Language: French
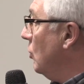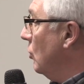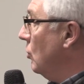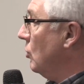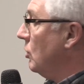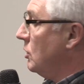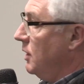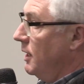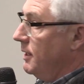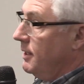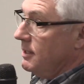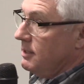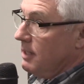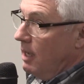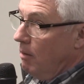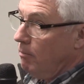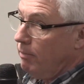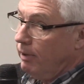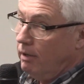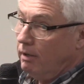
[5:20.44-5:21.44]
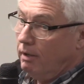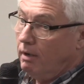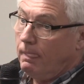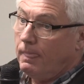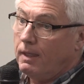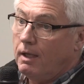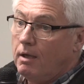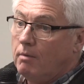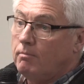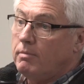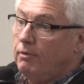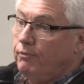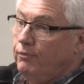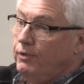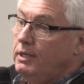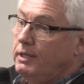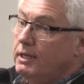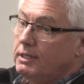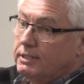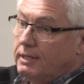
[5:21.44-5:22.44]
Donc, ça a été simple. Ma
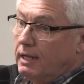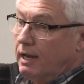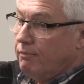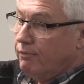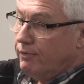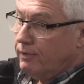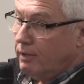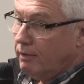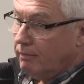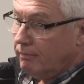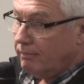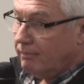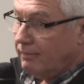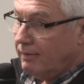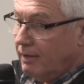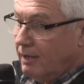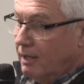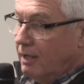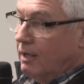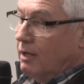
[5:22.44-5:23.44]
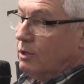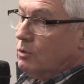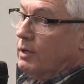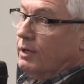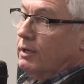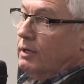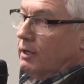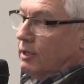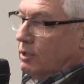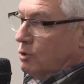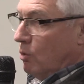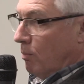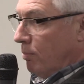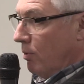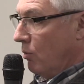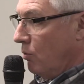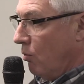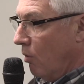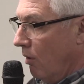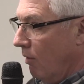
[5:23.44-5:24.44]
fille, qu'est-ce qu'elle a fait Je crois qu'il y en a qui ne sont
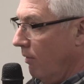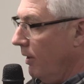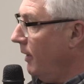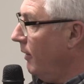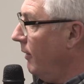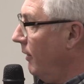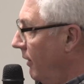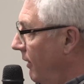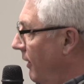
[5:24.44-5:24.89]
pas au courant. Hein.